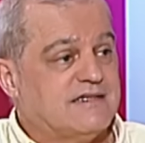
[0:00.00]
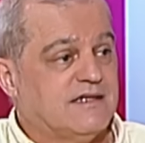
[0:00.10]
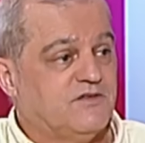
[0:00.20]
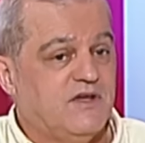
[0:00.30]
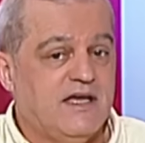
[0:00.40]

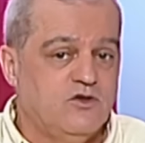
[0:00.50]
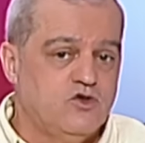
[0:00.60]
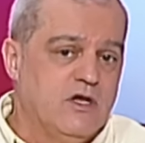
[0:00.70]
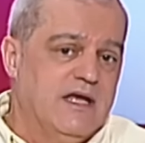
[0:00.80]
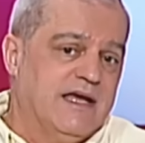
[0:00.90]
13 años
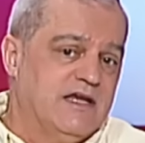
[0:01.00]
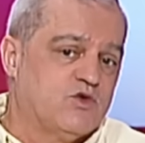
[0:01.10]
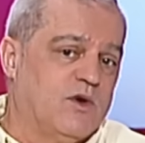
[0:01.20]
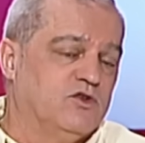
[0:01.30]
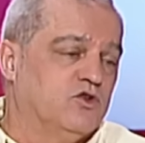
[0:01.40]
es
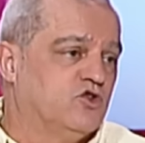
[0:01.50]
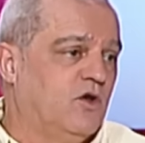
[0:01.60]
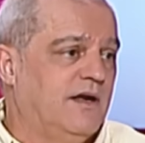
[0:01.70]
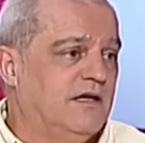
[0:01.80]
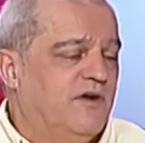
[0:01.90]
cuando
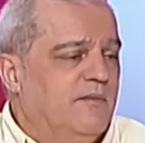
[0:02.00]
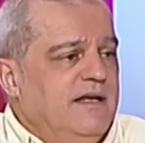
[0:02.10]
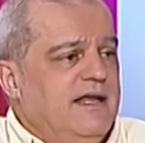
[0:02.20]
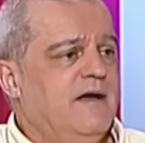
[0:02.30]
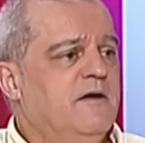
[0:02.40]
toda la
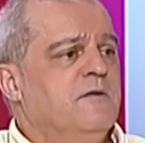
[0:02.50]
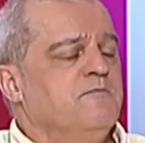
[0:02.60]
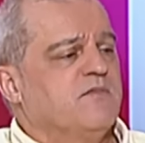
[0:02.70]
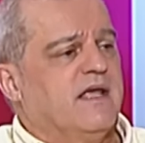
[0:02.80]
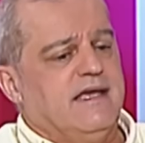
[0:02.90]
familia
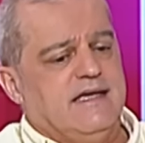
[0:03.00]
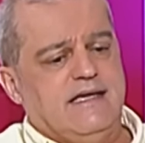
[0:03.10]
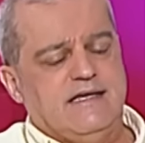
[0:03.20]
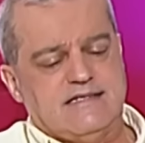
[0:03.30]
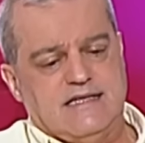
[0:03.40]

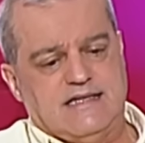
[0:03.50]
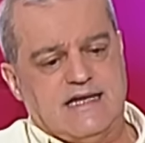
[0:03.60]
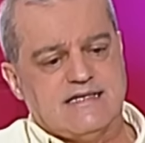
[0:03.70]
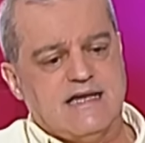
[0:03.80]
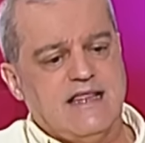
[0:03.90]
eh, se
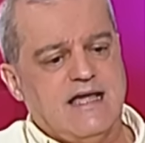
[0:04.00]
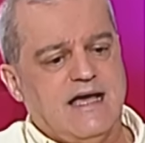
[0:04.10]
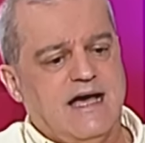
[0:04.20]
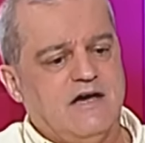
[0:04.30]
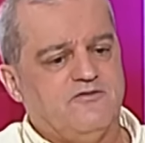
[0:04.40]
traslada
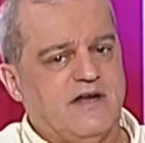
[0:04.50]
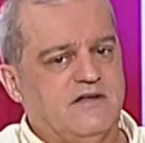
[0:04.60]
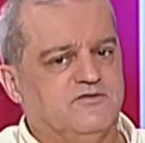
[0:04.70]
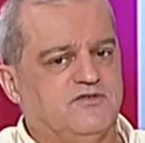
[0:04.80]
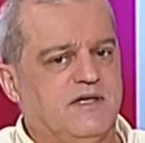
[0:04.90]
a
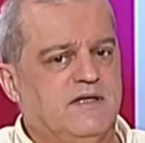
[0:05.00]
Francia.